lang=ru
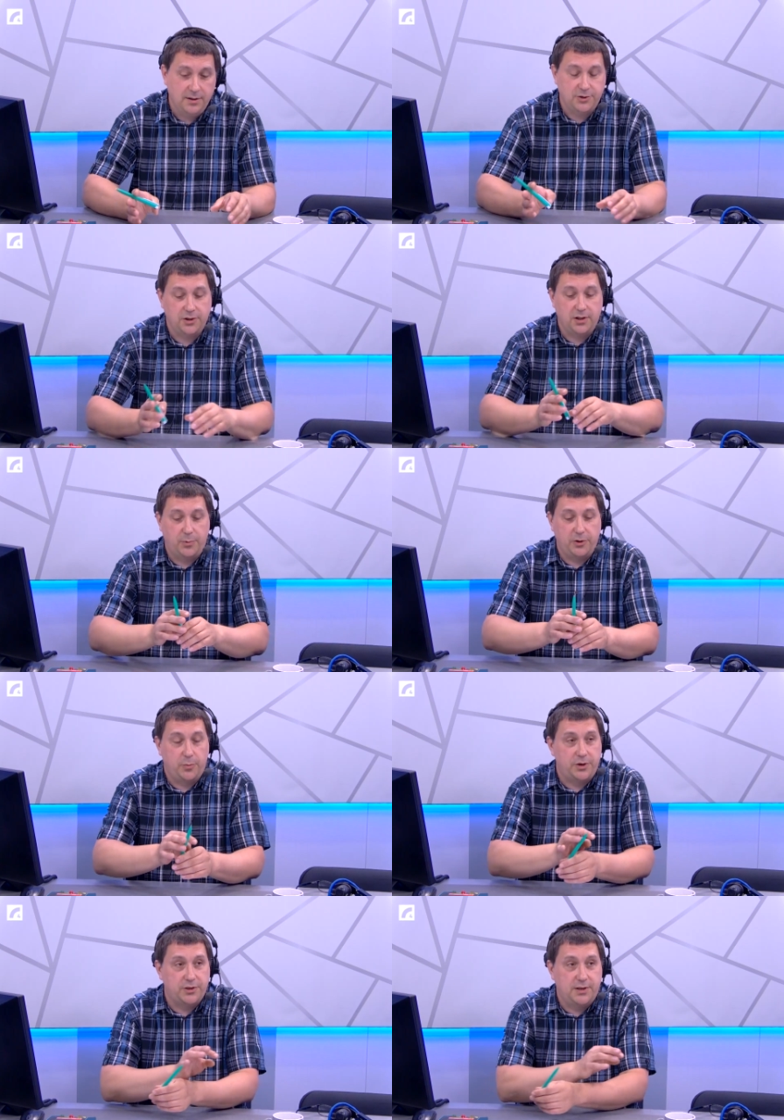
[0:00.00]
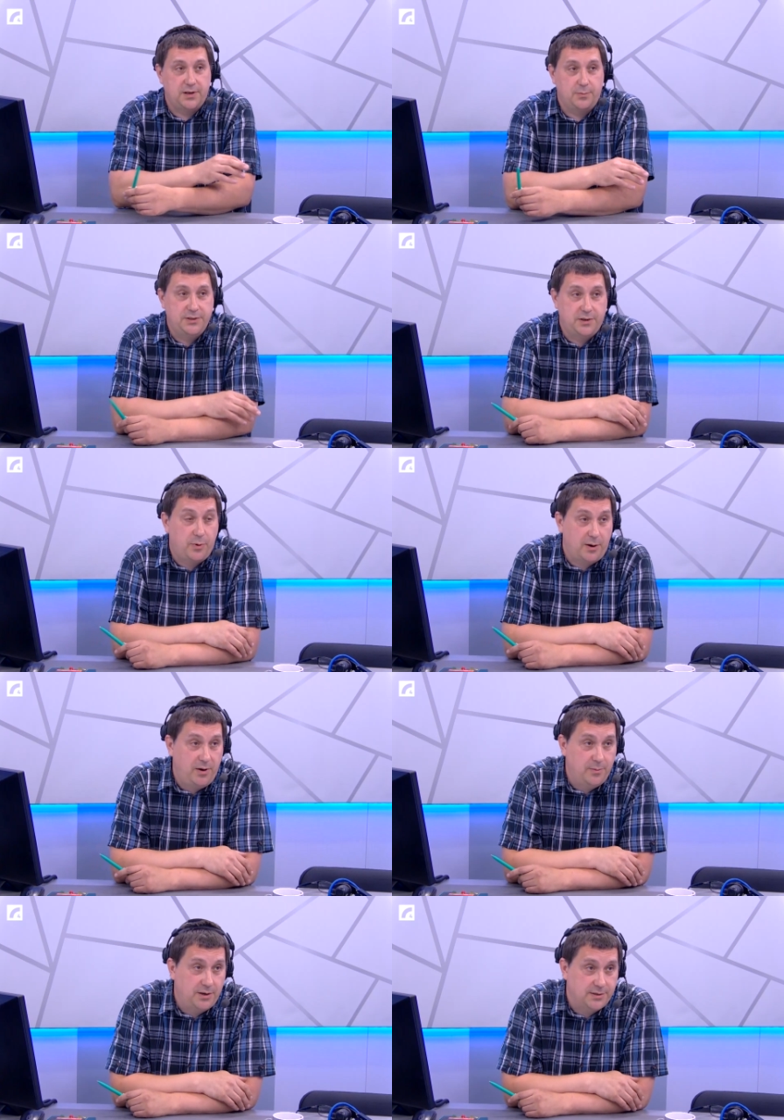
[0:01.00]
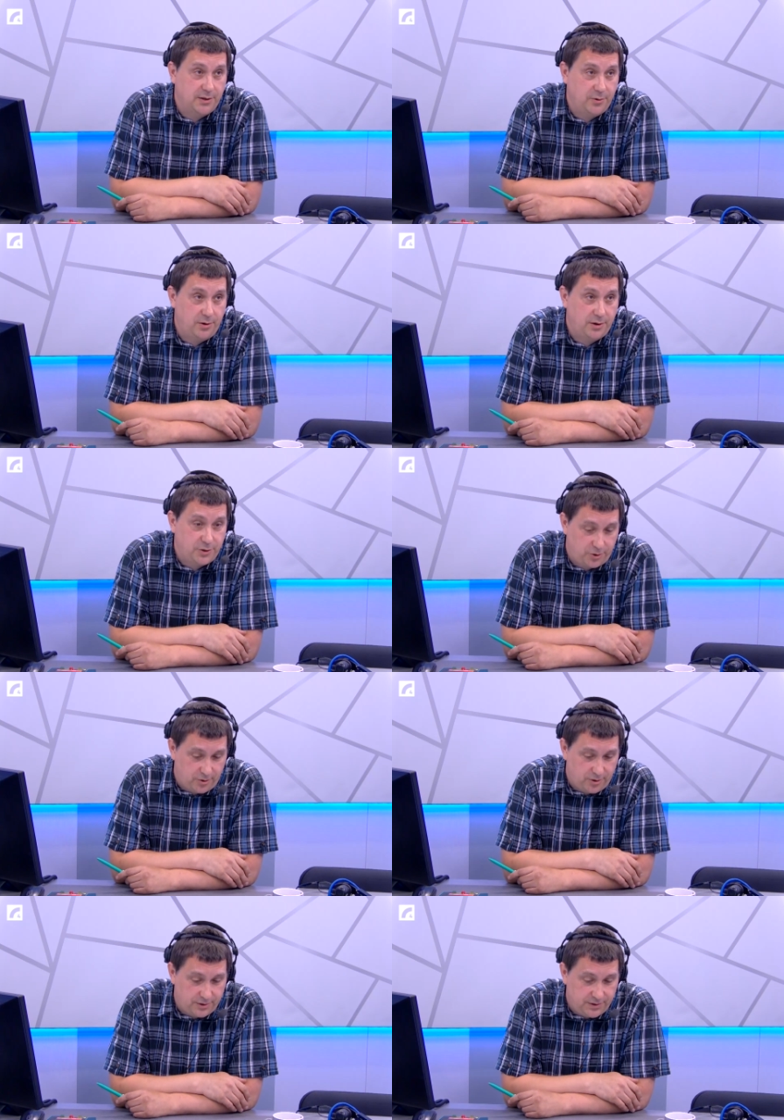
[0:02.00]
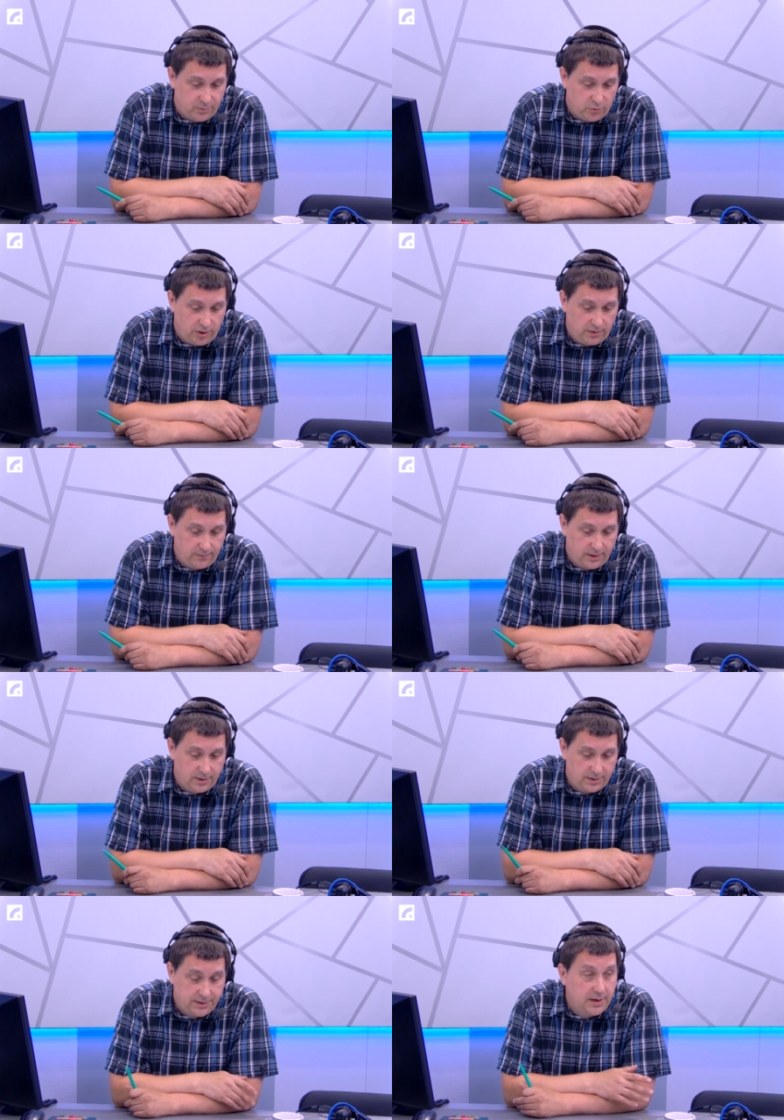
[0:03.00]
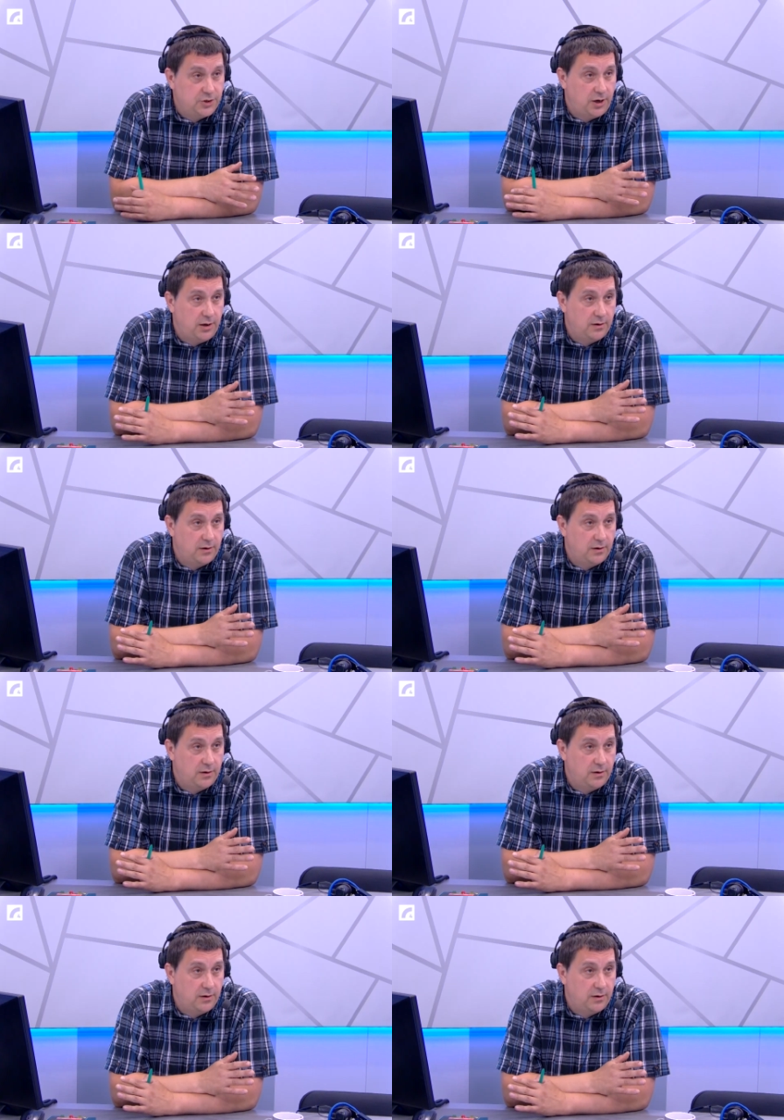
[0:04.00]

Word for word: начинала предупреждать об этих проблемах и заторах еще зимой. Э, стоящий